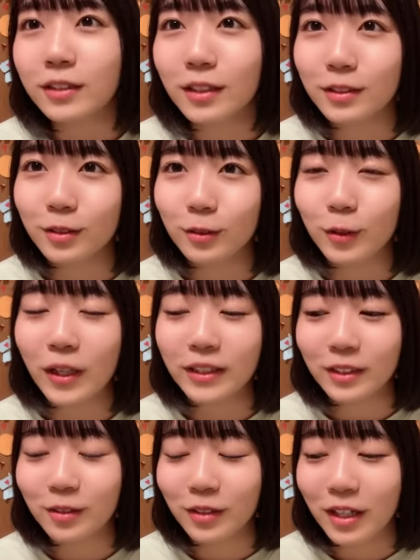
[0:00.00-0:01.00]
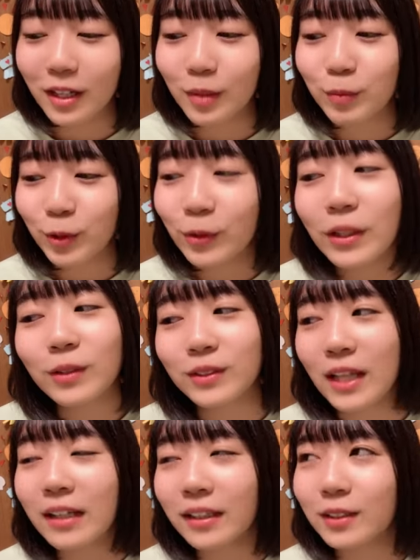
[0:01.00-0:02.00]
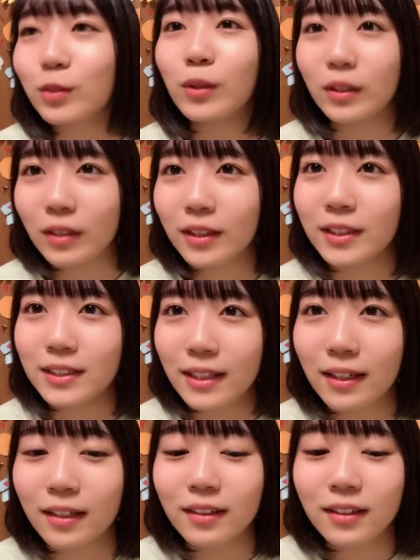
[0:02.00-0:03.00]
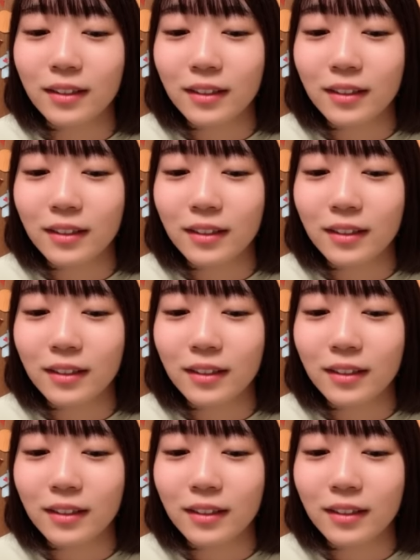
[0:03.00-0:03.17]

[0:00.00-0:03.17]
あずあずとご飯行ったのがもう去年の3月とかの話で